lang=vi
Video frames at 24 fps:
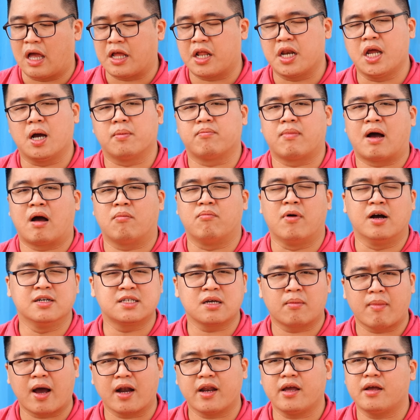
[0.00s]
Tại thời điểm mà mới
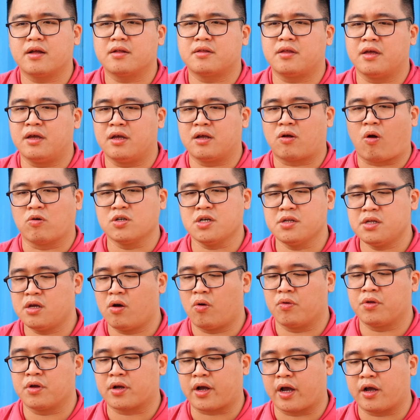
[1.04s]
ra mắt ấy, thì có rất
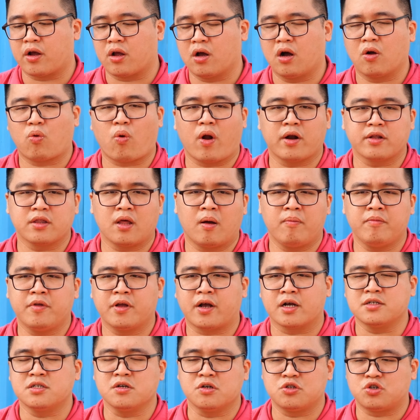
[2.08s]
nhiều những cái quan tâm, những
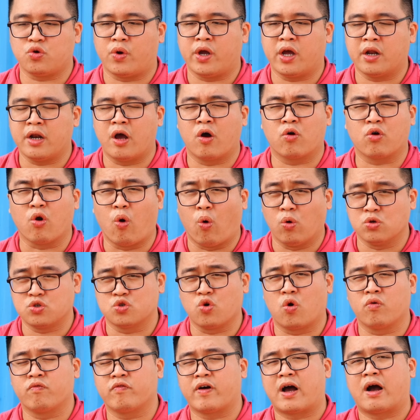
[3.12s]
cái sự chú ý đều đổ
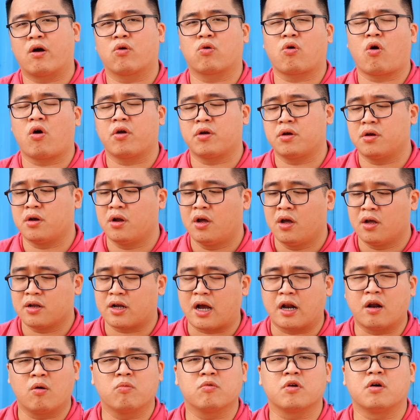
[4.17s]
dồn vào con
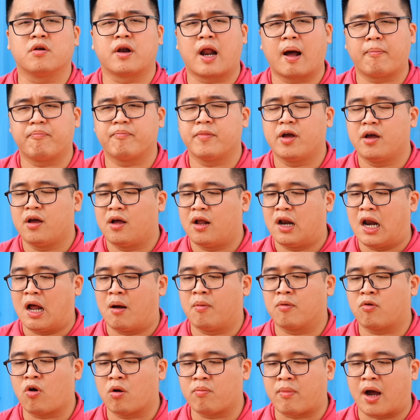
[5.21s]
Canon R5, là
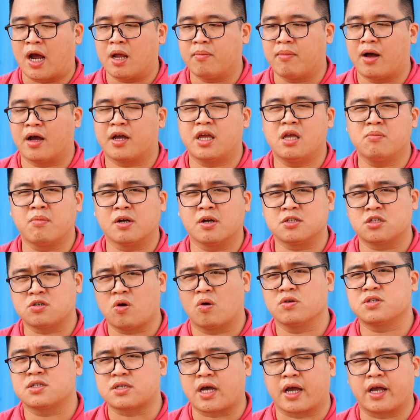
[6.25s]
một con máy mà khi mà
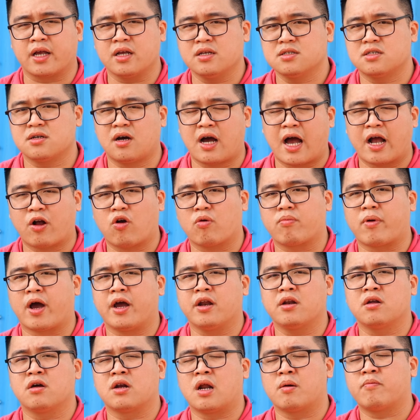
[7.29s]
so sánh giữa hai con máy
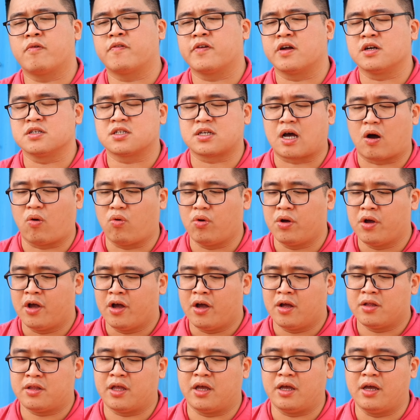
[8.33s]
R5 và R6
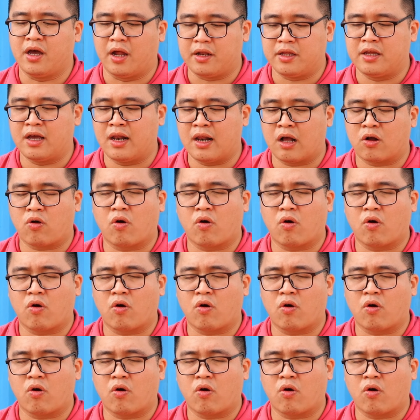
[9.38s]
thì hiển nhiên là